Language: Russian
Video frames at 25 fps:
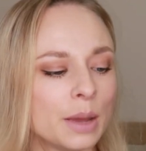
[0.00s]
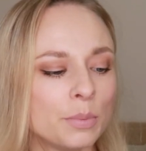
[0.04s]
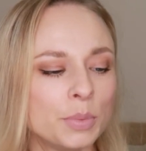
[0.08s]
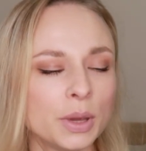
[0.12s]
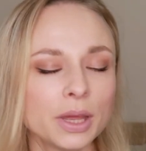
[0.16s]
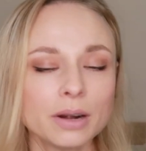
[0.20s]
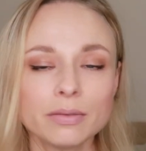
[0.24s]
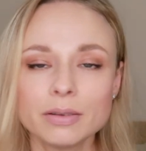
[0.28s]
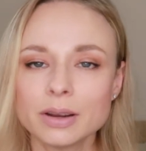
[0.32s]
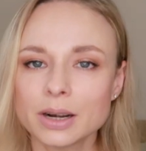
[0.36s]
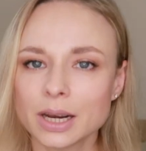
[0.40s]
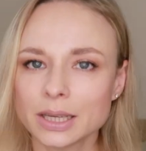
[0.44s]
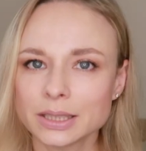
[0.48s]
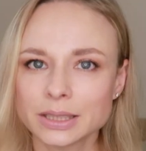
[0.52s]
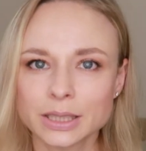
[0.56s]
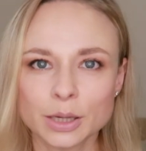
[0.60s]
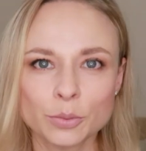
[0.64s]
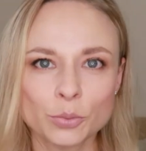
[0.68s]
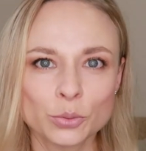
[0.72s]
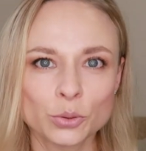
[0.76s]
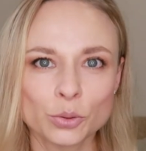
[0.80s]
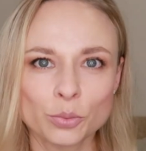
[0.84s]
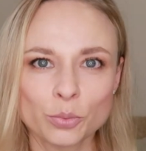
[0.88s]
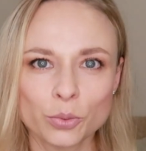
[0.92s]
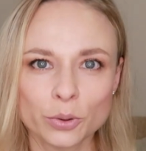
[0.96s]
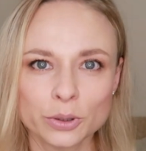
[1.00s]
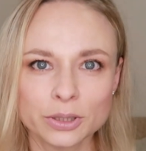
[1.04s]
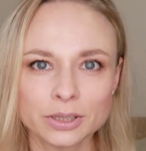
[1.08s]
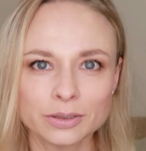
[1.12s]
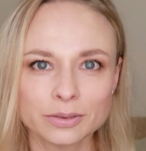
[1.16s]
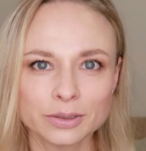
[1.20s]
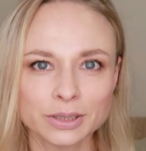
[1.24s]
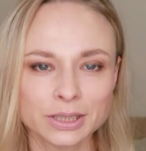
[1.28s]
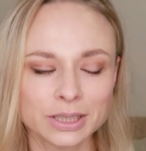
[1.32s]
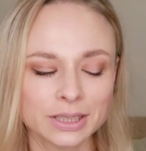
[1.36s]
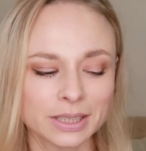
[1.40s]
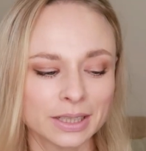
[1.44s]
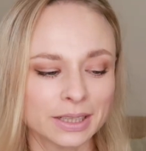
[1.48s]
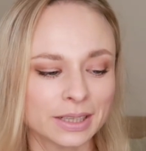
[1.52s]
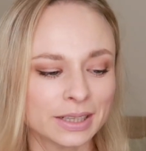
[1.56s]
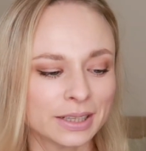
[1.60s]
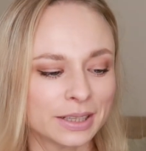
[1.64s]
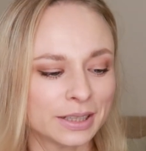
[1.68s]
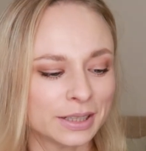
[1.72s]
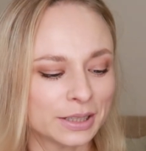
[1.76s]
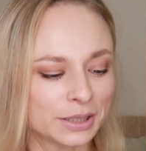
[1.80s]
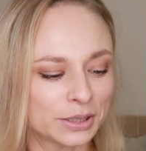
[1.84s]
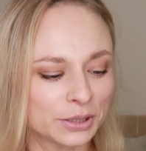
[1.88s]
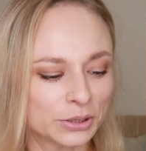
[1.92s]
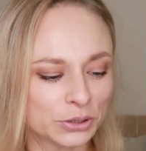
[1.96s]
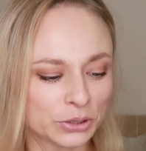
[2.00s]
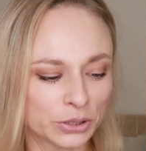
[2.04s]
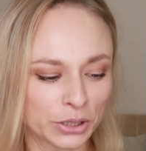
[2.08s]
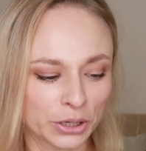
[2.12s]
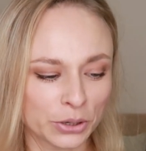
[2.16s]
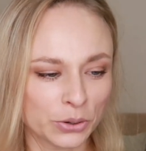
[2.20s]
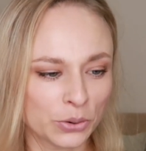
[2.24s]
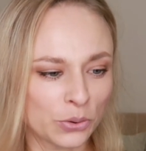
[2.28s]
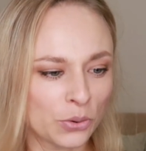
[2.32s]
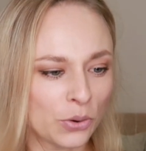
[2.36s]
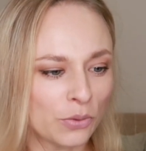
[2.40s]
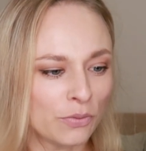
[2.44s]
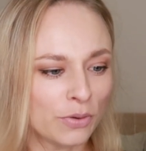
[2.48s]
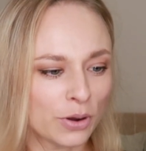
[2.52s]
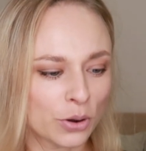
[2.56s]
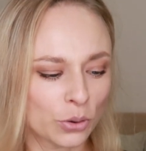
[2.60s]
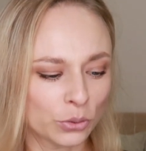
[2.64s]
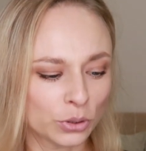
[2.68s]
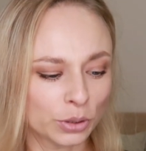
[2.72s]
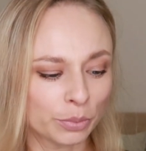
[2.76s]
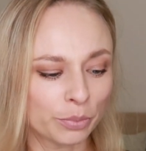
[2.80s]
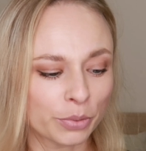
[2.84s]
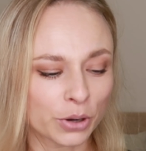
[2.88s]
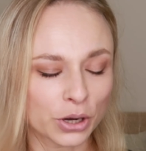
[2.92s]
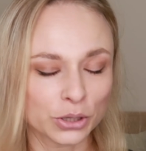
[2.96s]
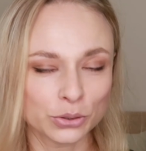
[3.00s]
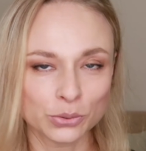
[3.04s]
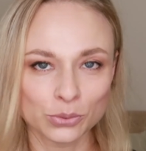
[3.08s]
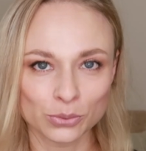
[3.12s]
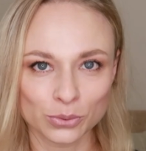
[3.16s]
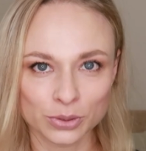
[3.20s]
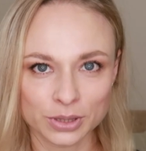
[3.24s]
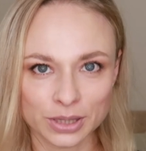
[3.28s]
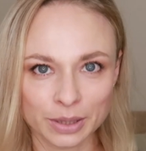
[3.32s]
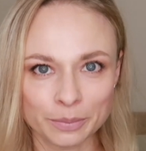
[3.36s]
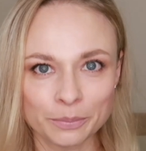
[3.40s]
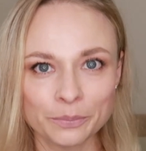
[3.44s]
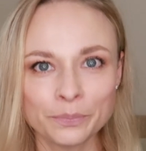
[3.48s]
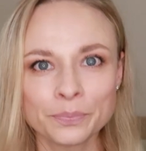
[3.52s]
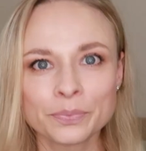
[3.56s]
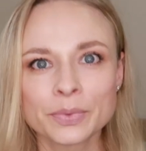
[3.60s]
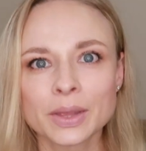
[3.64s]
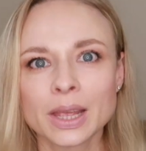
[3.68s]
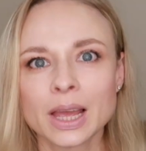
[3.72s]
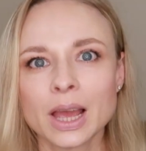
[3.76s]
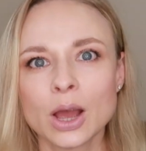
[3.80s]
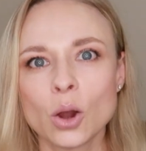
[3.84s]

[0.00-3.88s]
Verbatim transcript: Первый раз я буду пользоваться такого рода продуктом.